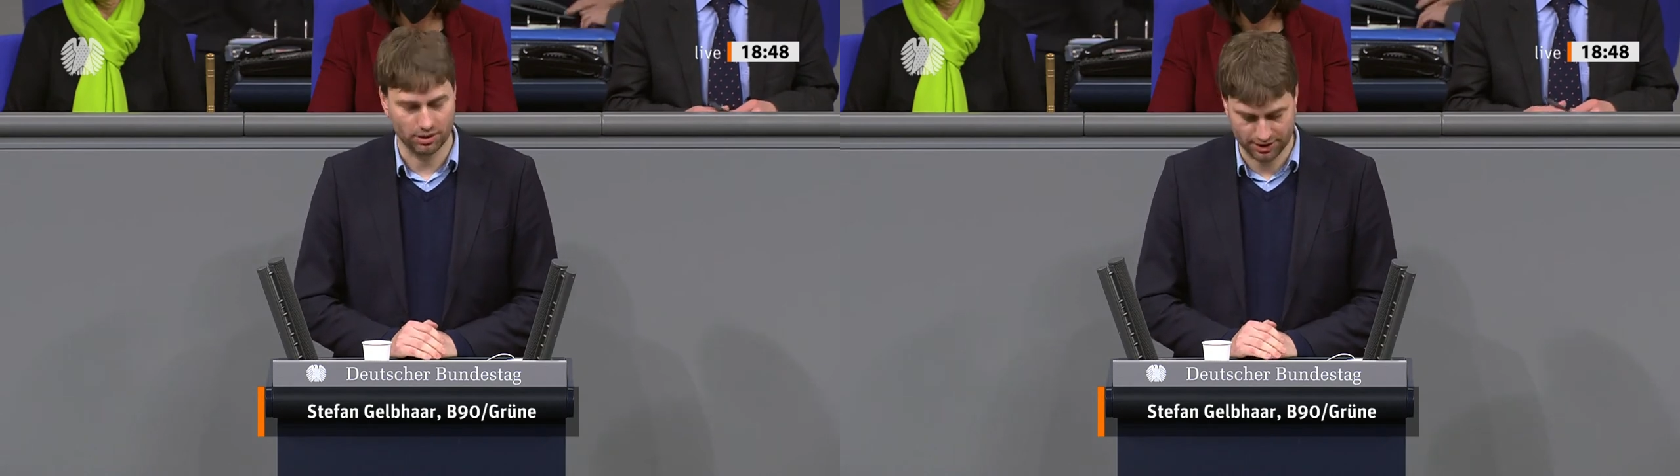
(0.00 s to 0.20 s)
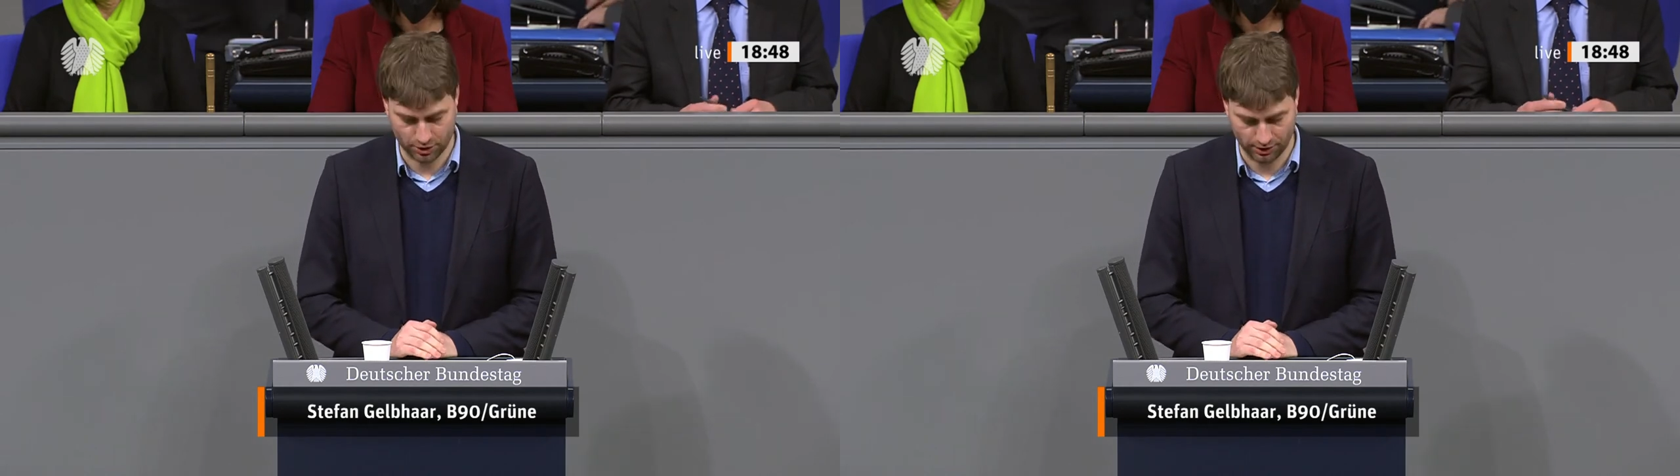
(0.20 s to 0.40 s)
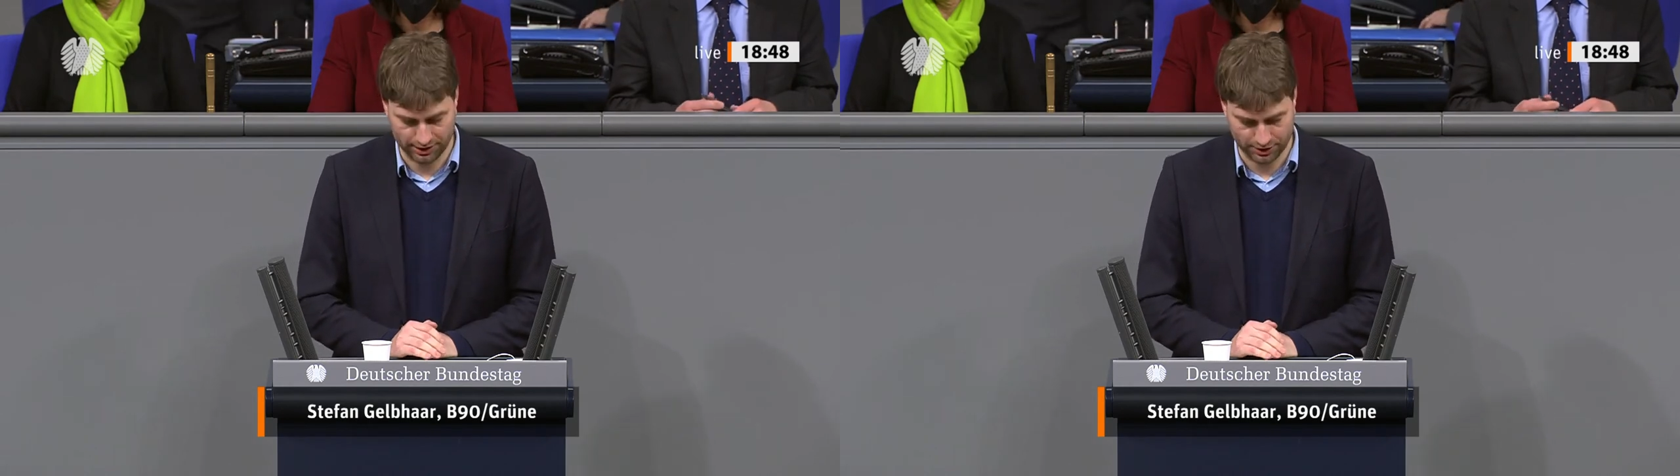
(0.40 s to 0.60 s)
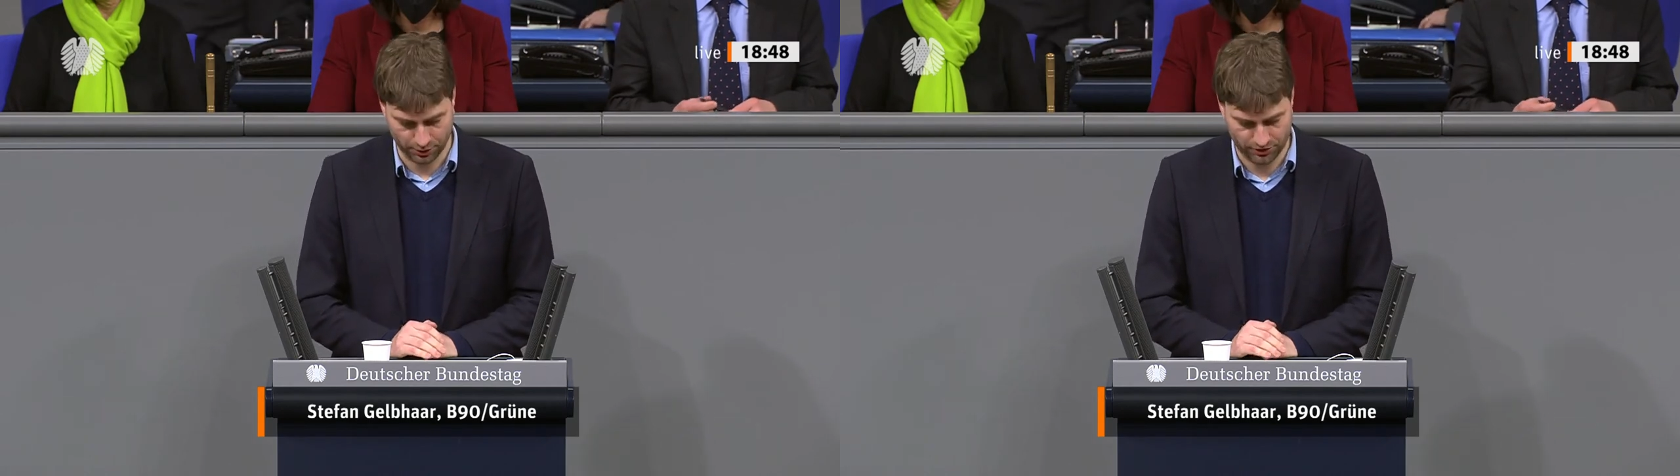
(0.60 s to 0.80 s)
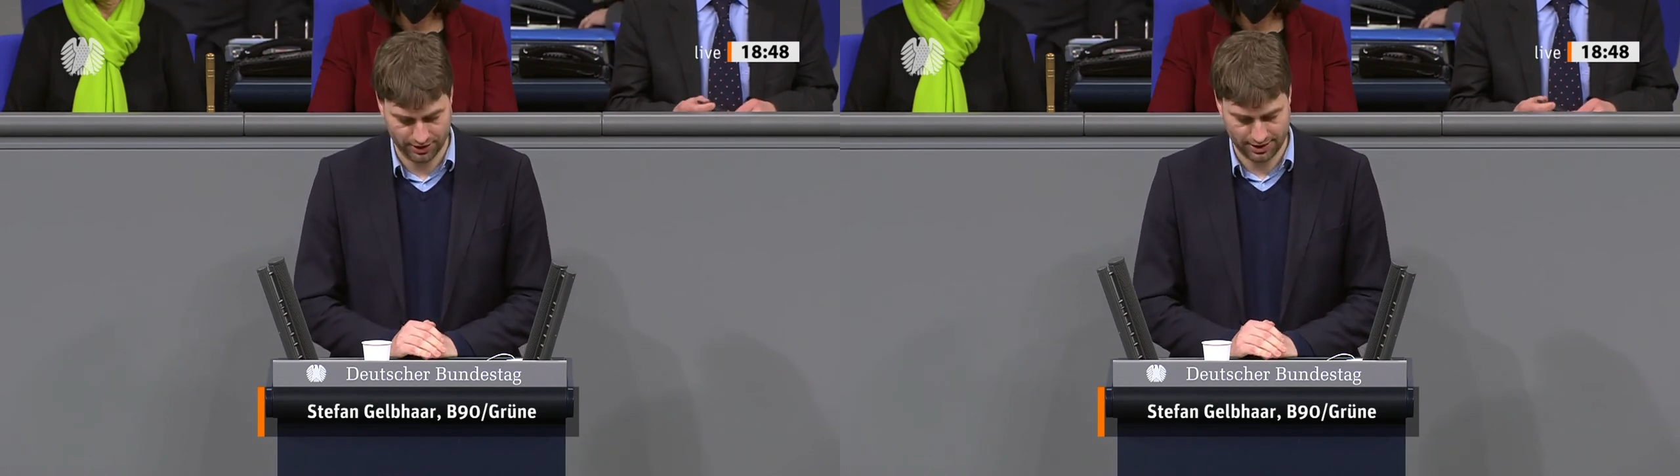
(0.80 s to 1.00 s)
des
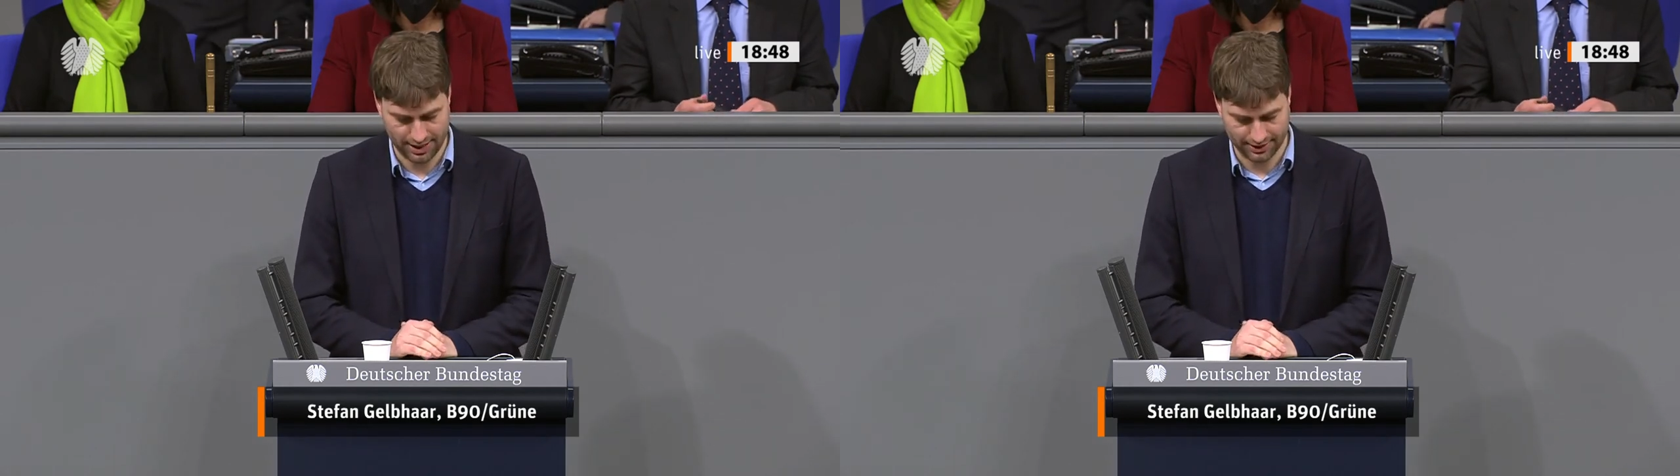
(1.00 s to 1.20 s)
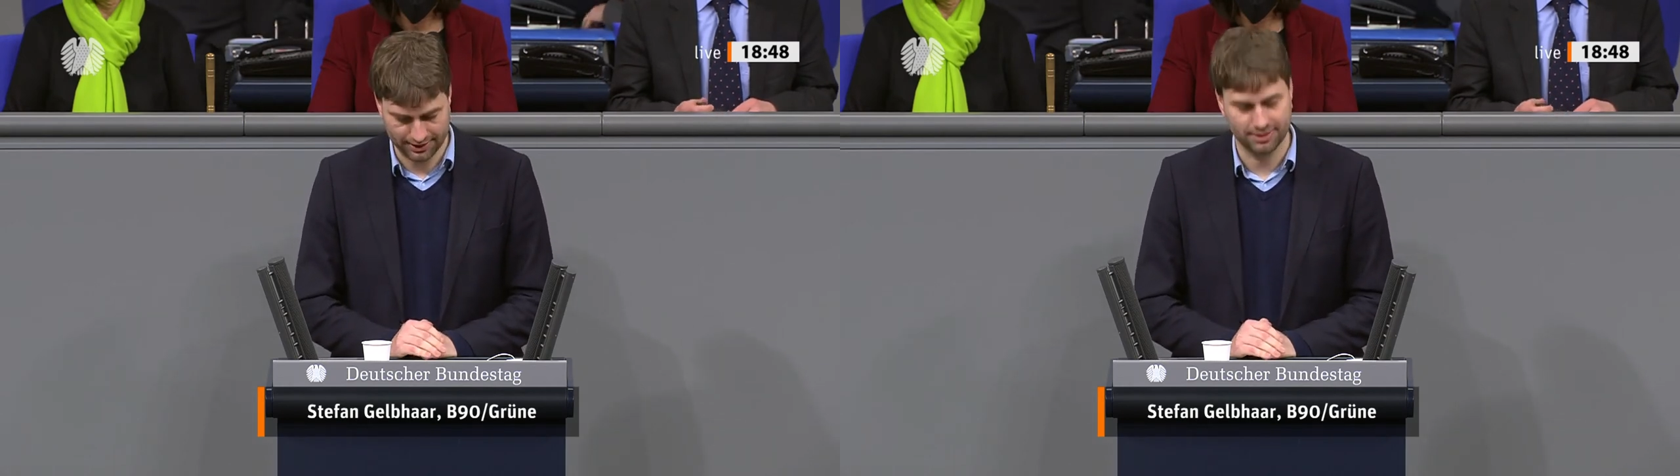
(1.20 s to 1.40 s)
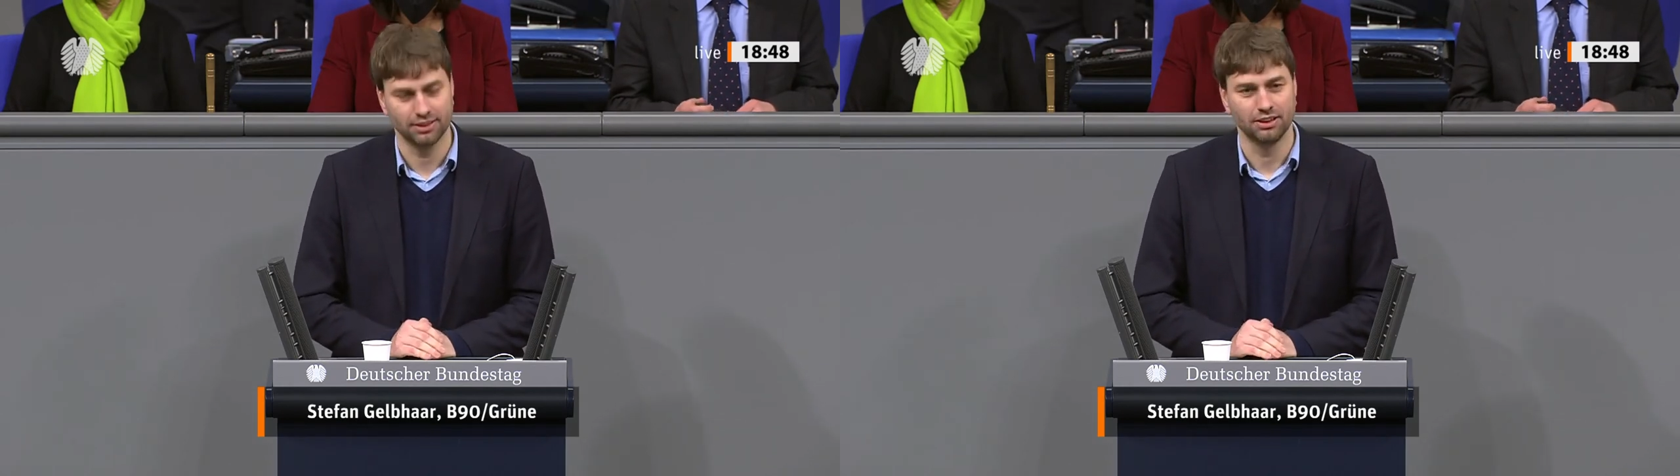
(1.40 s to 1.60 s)
Koalitionsvertrages.